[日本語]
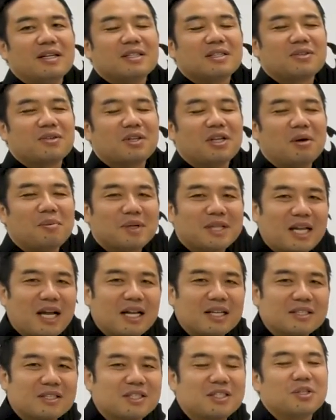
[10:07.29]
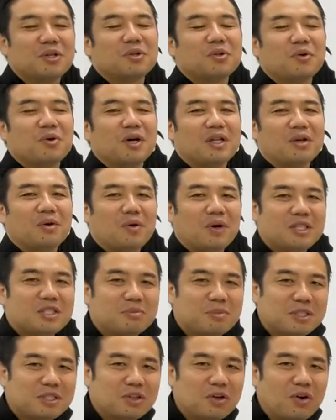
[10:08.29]
それではまた次の動画でお会い
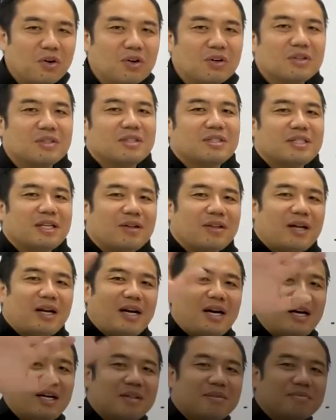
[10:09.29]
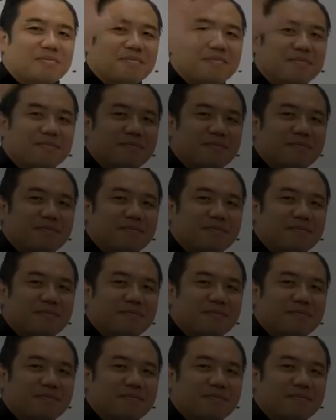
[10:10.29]
しましょう。さようなら。